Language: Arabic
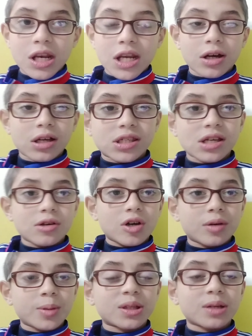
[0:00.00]
لا
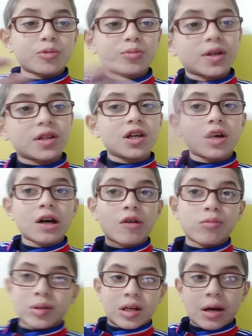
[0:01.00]
سبب انت مبتدئ
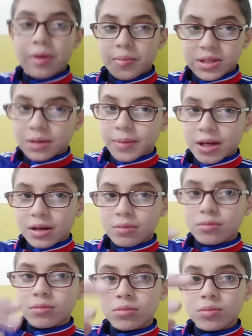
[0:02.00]
او بتلعبها من
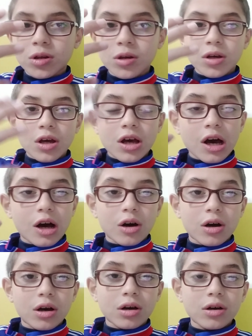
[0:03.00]
زمان
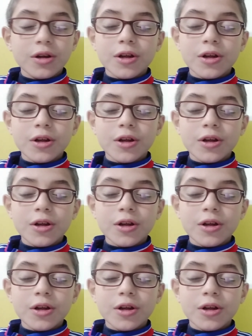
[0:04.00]
اه